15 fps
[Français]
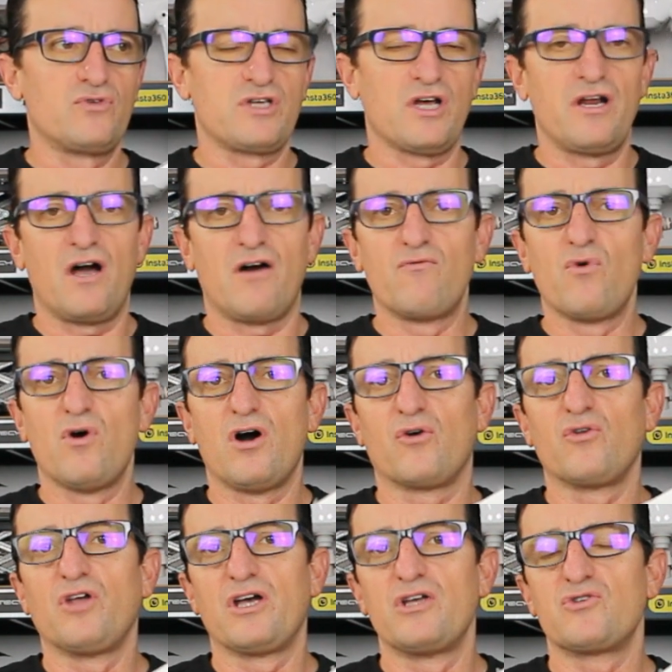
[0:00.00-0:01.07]
allez
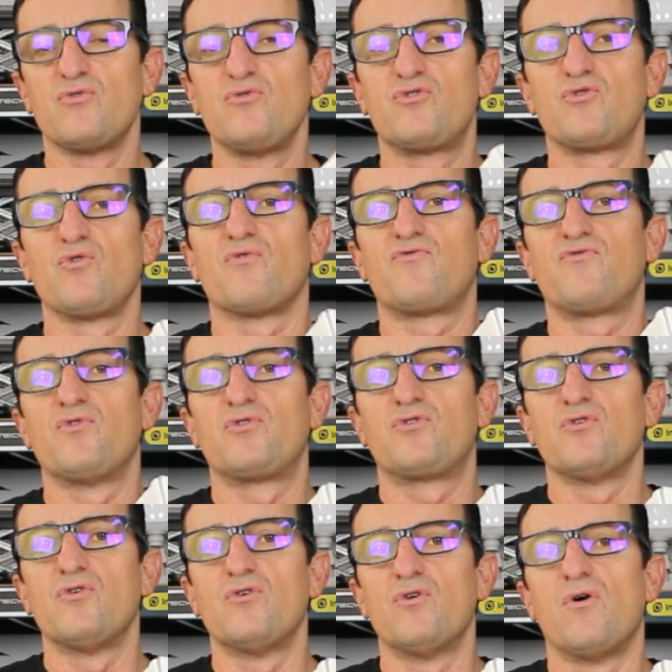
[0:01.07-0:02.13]
avoir une résolution
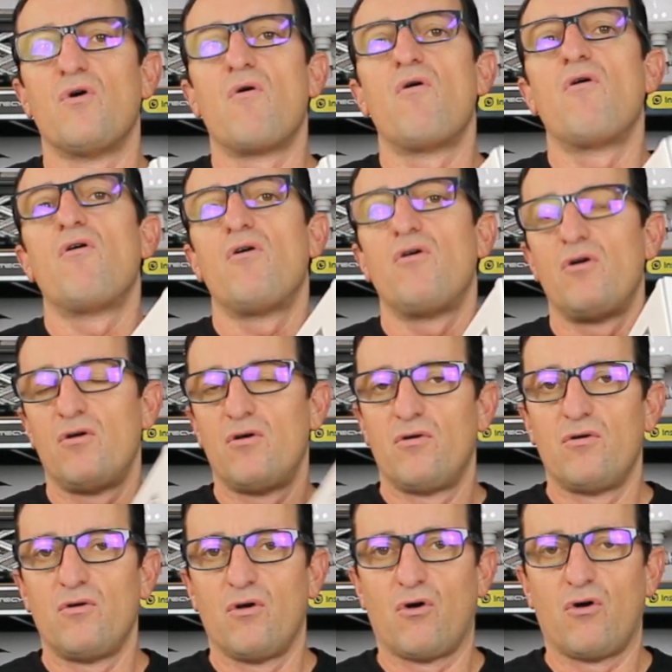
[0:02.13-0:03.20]
photo
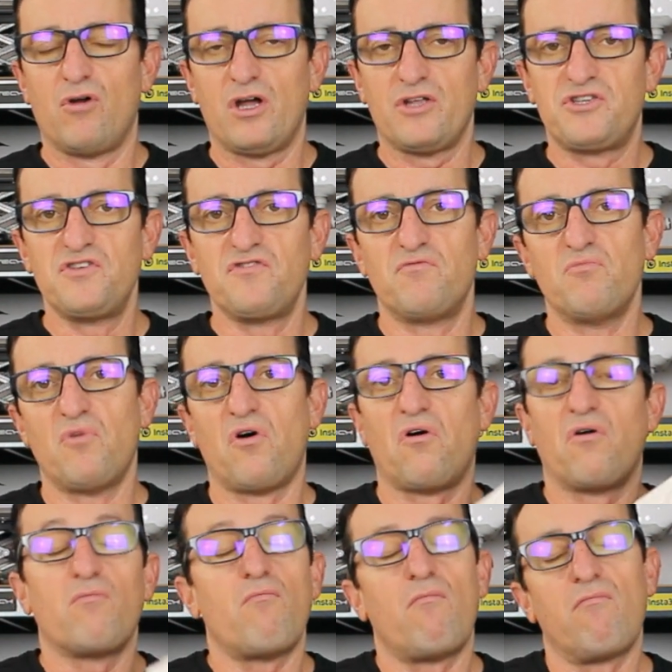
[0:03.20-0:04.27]

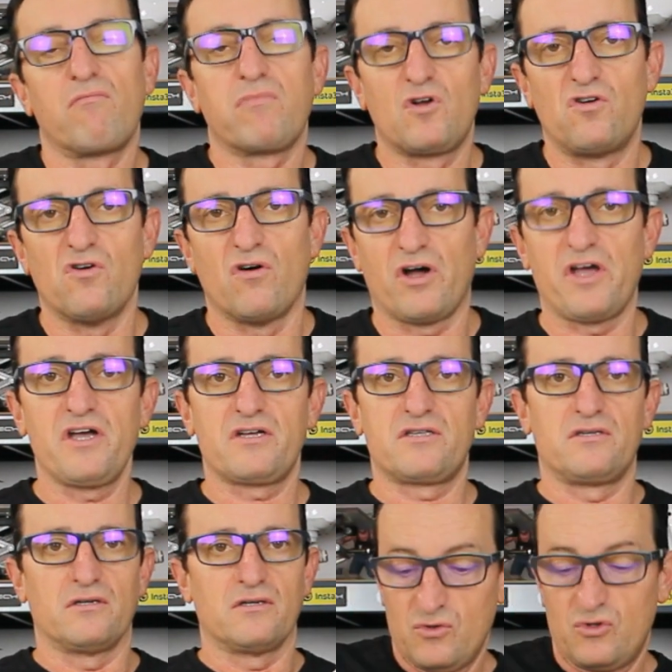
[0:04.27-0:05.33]
relativement
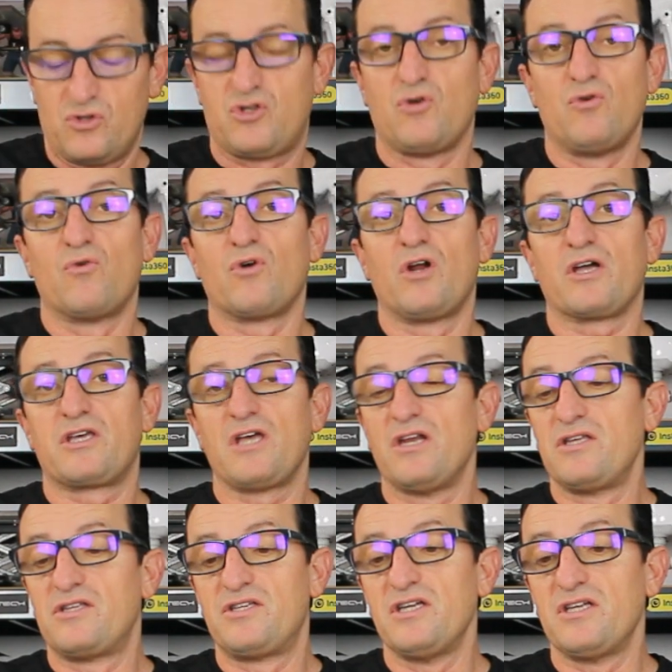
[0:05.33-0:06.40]
correcte, selon la
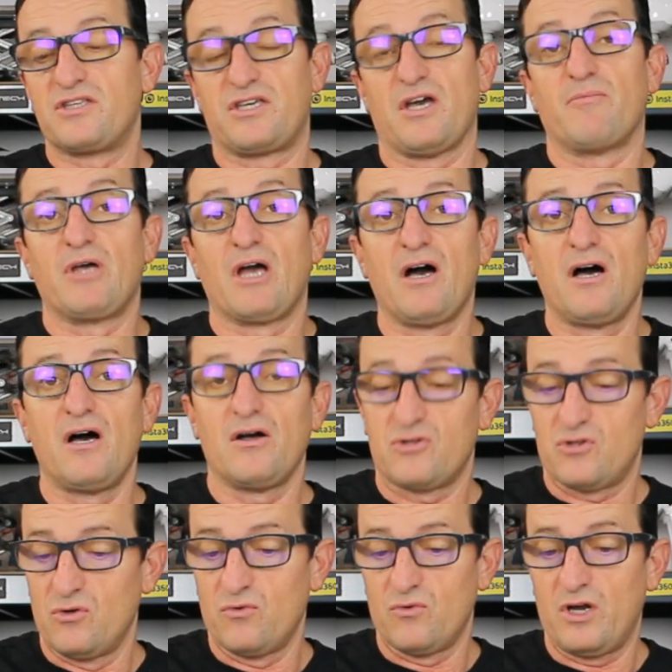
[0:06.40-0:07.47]
qualité de caméra,
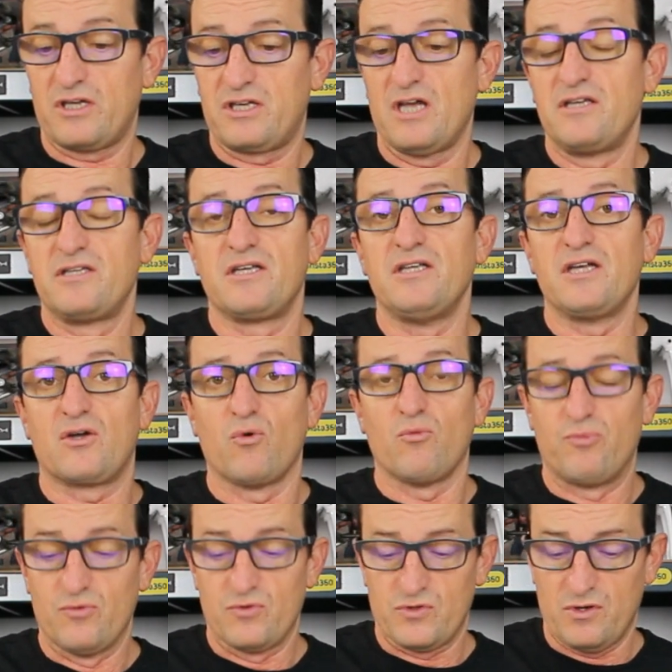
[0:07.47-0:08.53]
selon la qualité des
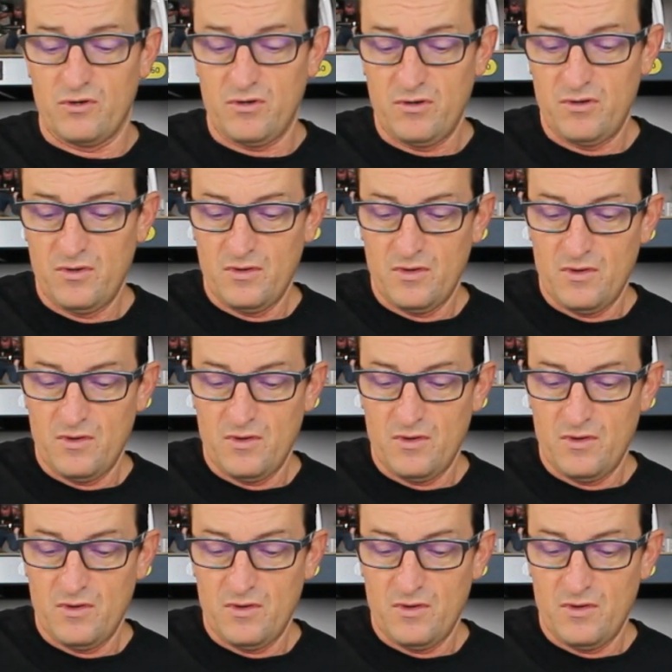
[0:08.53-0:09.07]
composants.